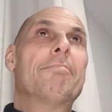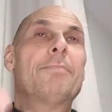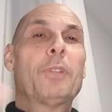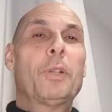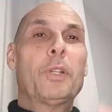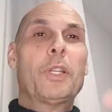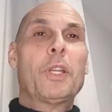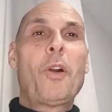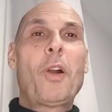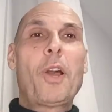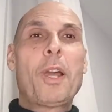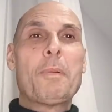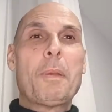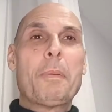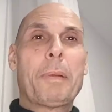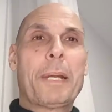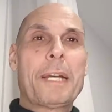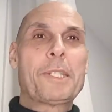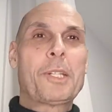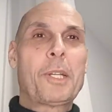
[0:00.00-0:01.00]
non dico che mi
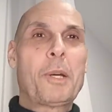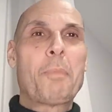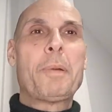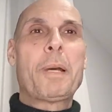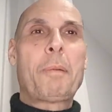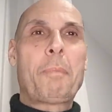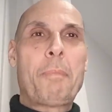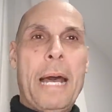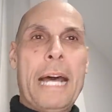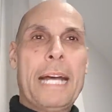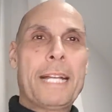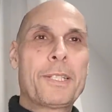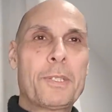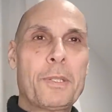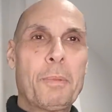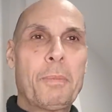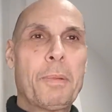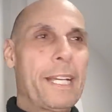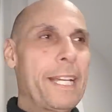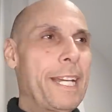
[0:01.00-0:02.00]
presero per
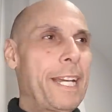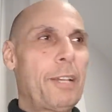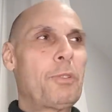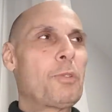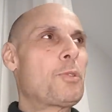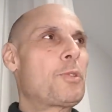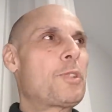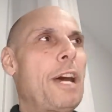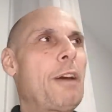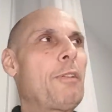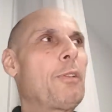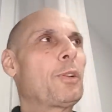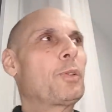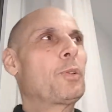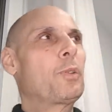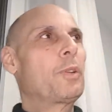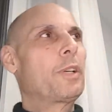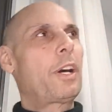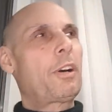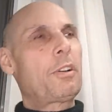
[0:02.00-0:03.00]
pazzo perché rinunciavo ad
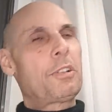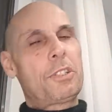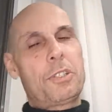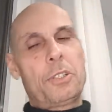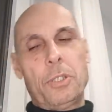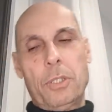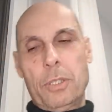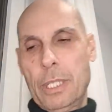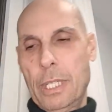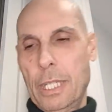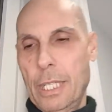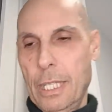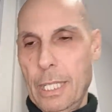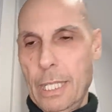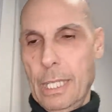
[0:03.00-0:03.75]
un grosso